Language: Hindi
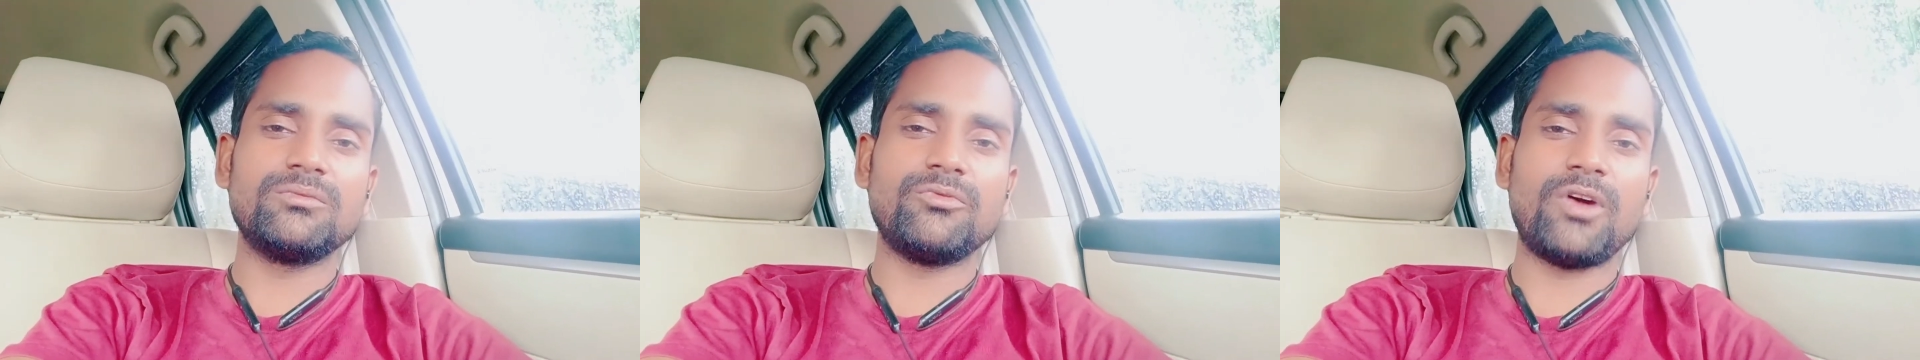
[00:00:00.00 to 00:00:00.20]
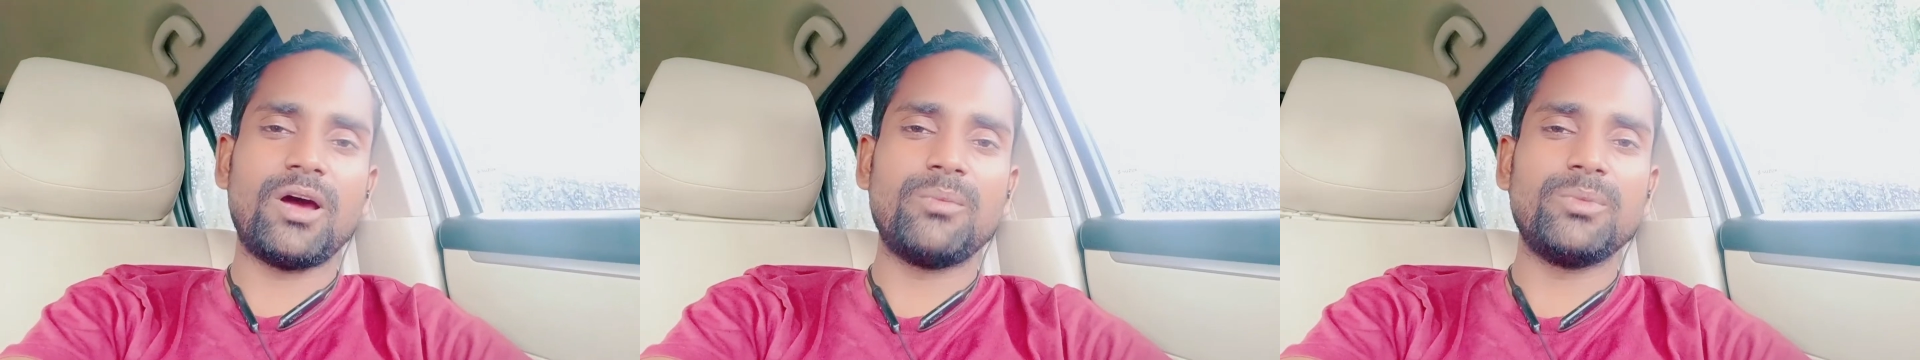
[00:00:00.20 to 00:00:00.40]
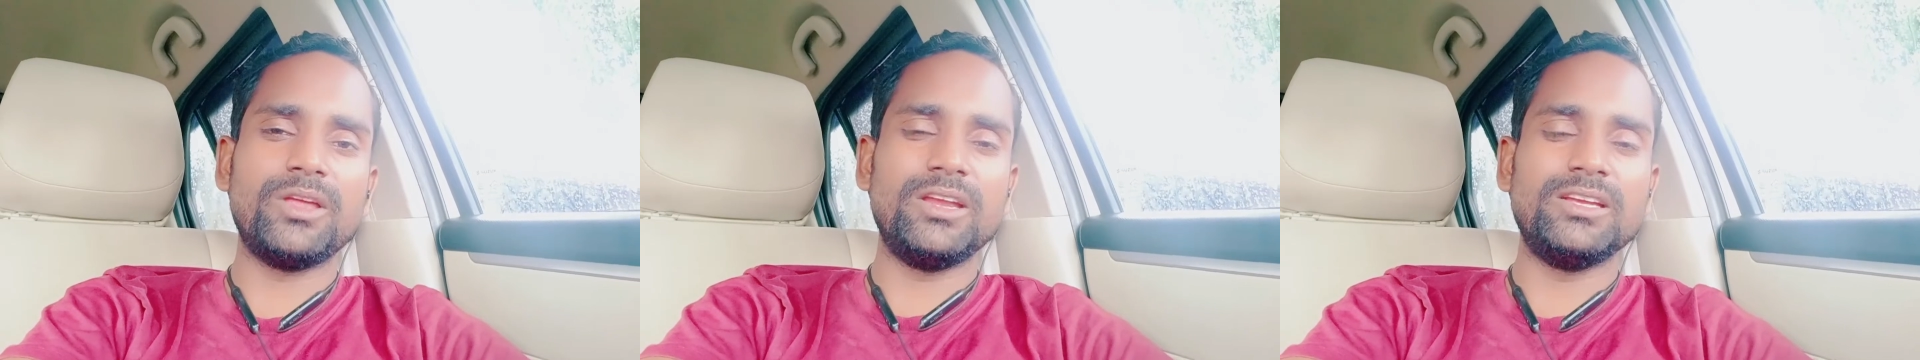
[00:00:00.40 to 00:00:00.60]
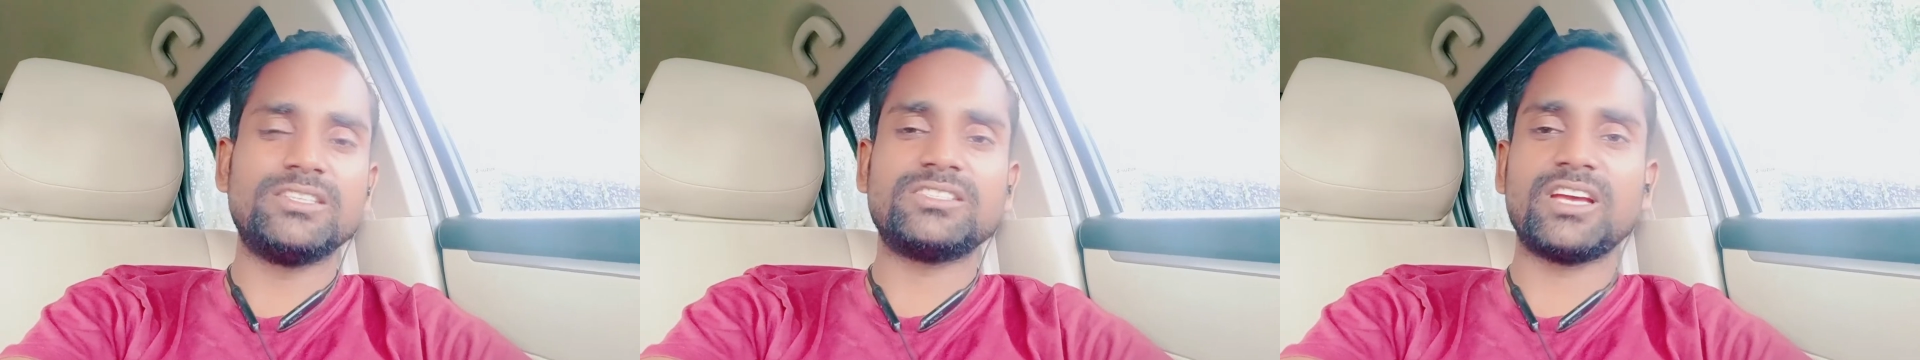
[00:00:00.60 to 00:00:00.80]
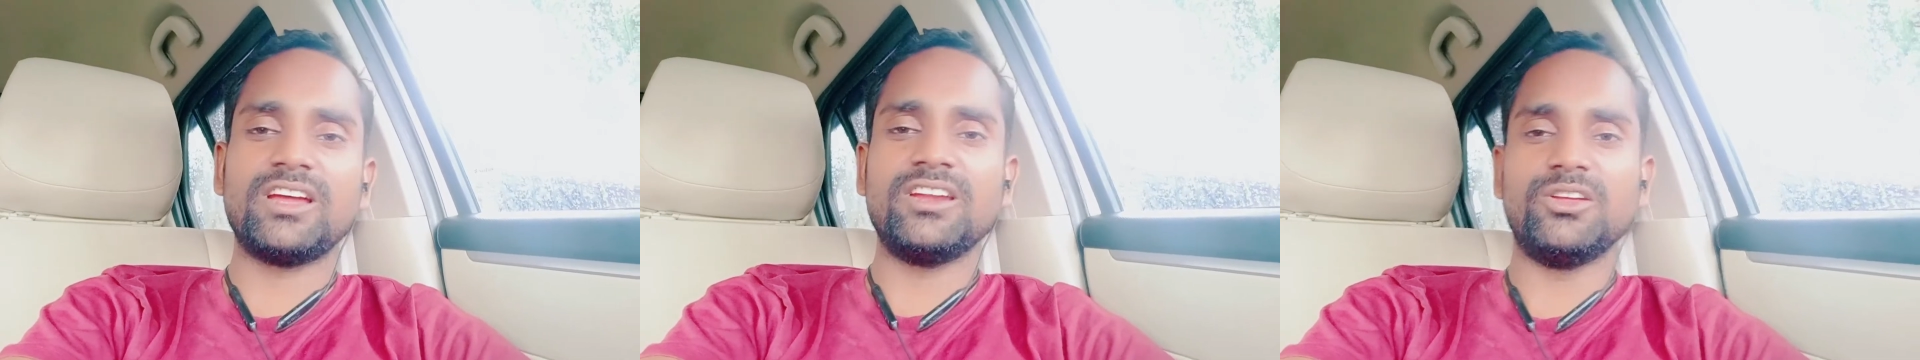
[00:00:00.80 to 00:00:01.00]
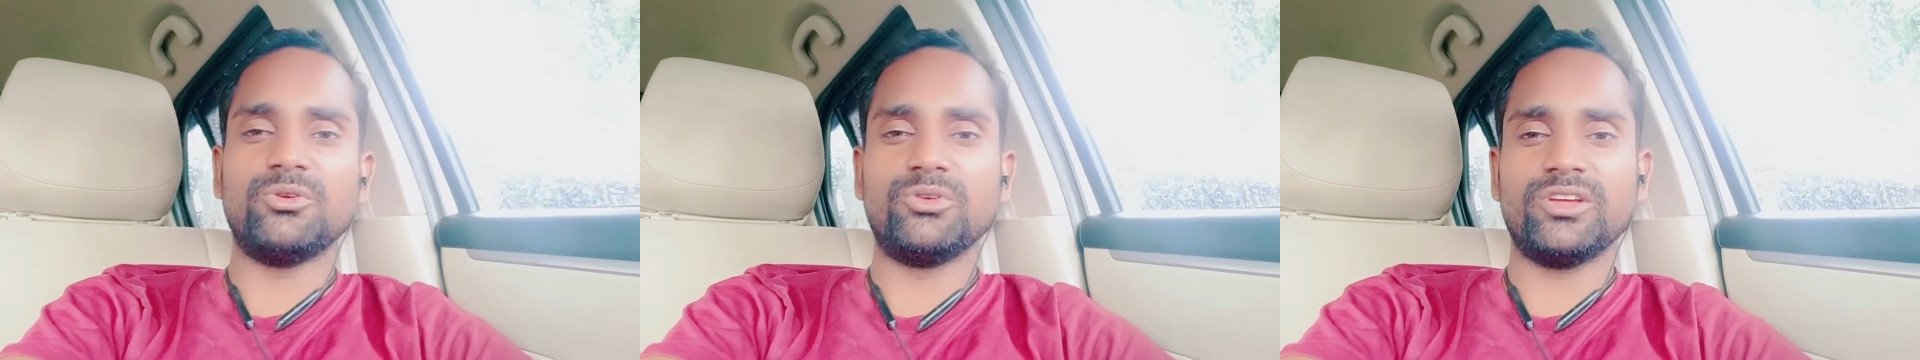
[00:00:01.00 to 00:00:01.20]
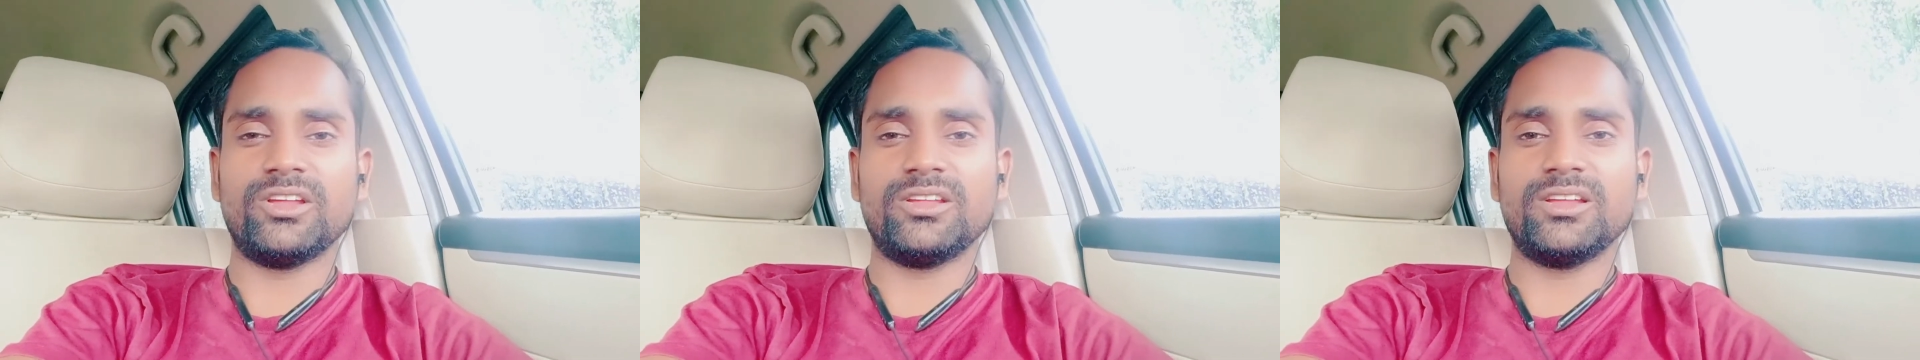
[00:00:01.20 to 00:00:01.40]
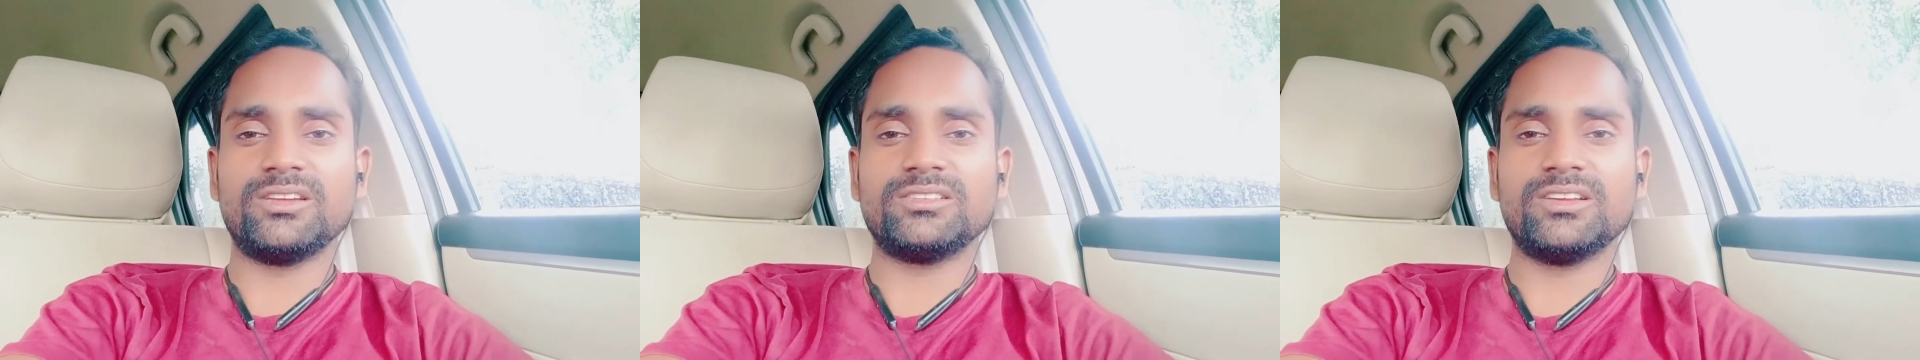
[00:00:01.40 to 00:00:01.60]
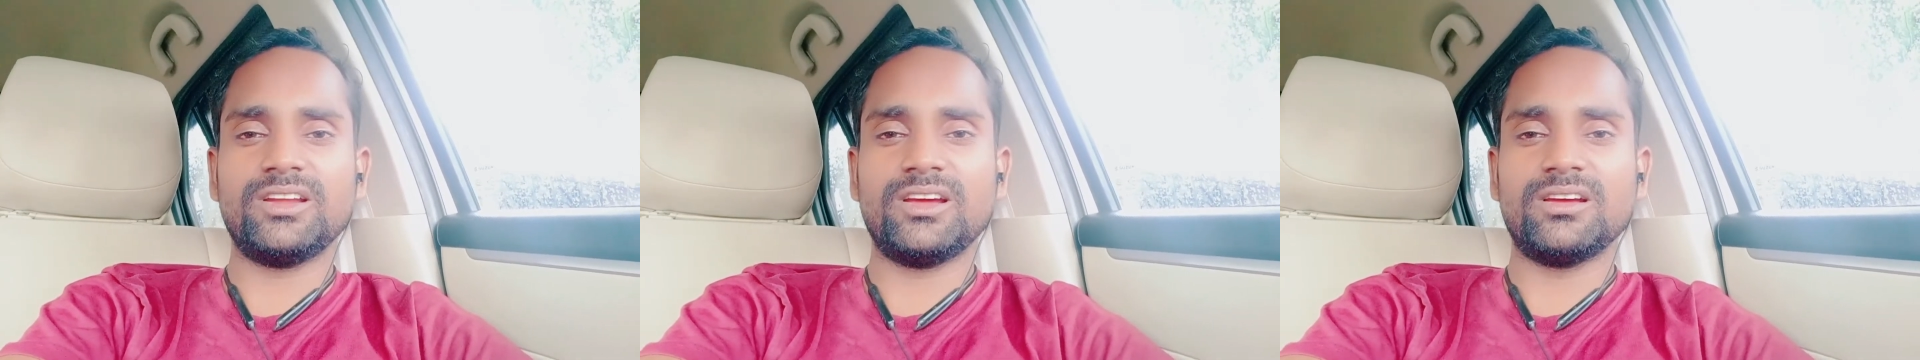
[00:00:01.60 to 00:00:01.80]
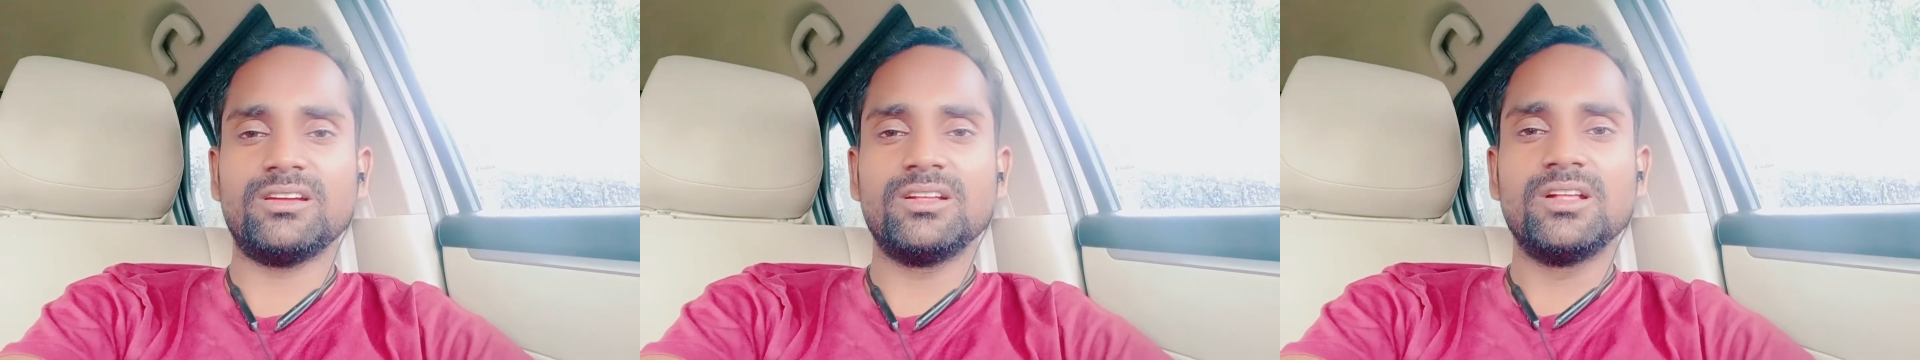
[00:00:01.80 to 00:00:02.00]
वहाँ मेरी इच्छा नहीं हुई अंदर से
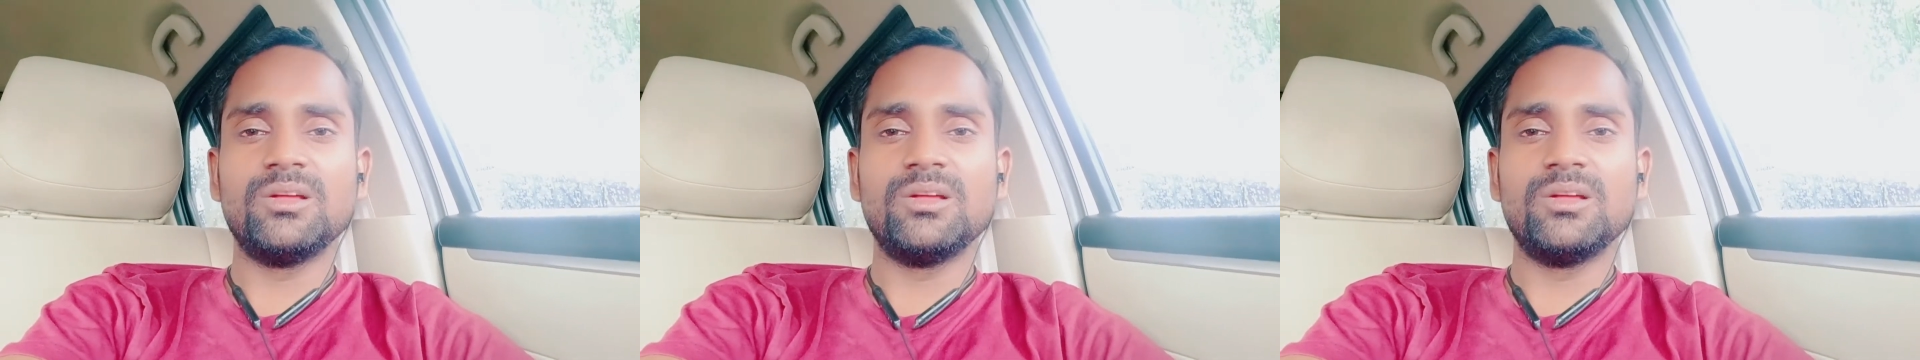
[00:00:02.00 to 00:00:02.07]
ना